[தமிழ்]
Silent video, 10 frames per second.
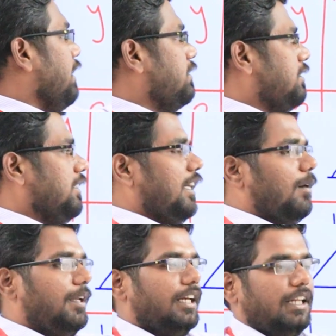ஹெச்
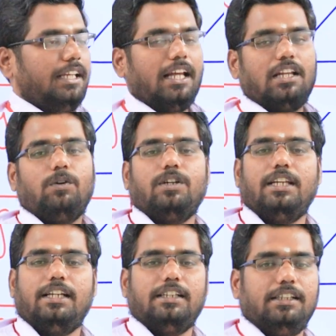அப்படிங்கிறது எதை
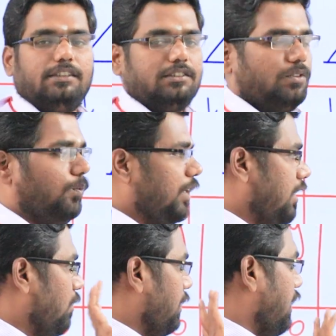நோக்கி இருக்குது
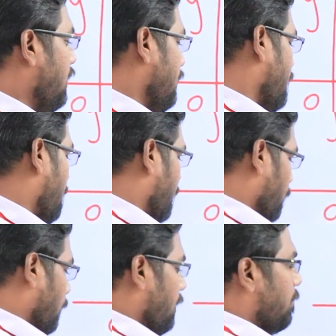ஒய்யை நோக்கி இருக்குது அப்போ
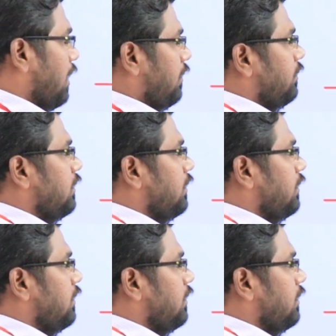அது ஒய் பார்